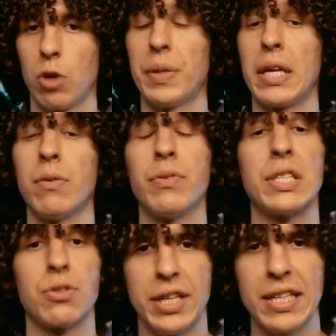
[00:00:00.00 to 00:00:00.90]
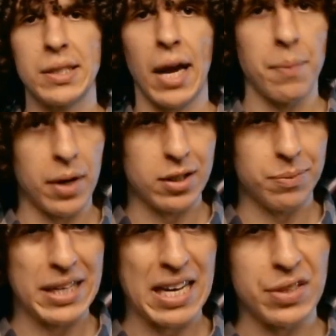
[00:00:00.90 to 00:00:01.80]
Doch beginnen wir zunächst
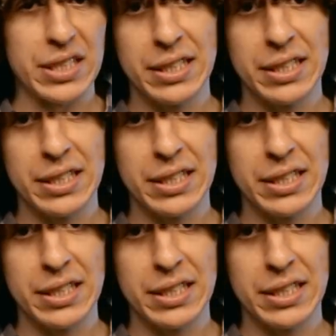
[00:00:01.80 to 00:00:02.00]
einmal mit etwas